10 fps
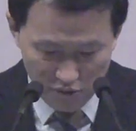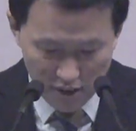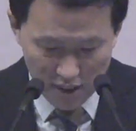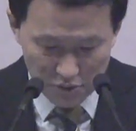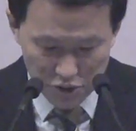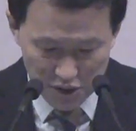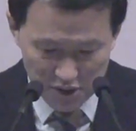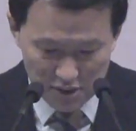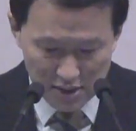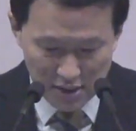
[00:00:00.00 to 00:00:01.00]
우리에게
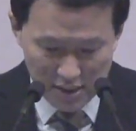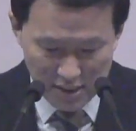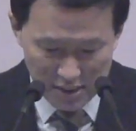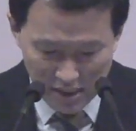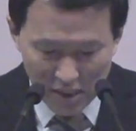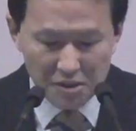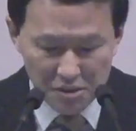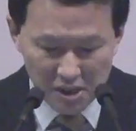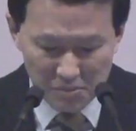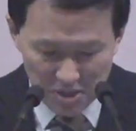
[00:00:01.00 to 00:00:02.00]
주신
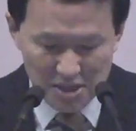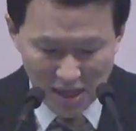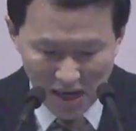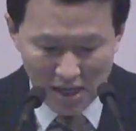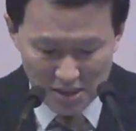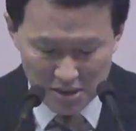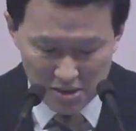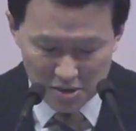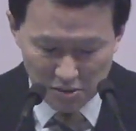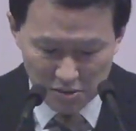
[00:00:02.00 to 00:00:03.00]
예언도 이미
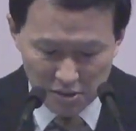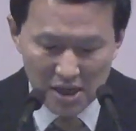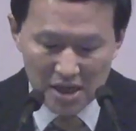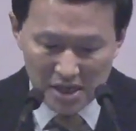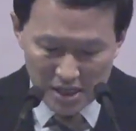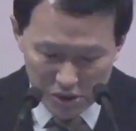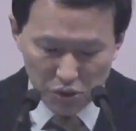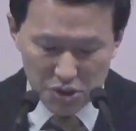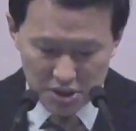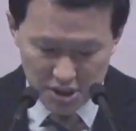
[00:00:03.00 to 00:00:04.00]
사실적으로
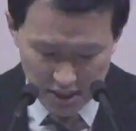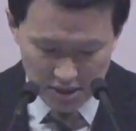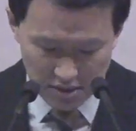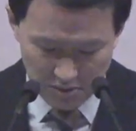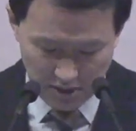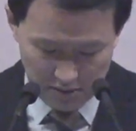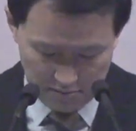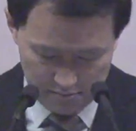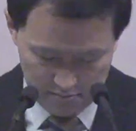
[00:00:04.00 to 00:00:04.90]
이루어진 사실입니다.